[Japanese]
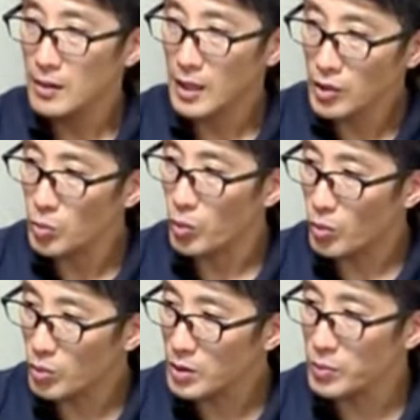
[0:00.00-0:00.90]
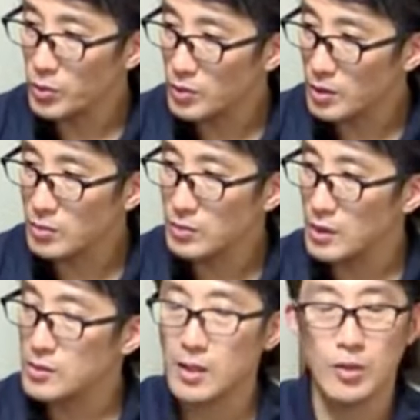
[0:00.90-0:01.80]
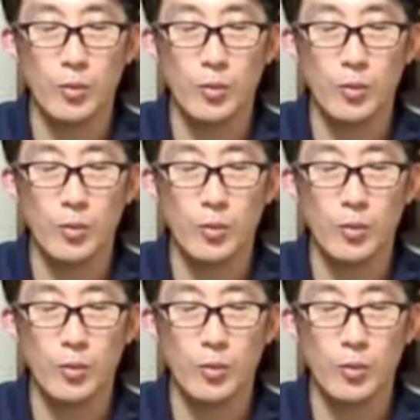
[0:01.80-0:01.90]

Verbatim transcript: 何度もここでも言ってるんですけれ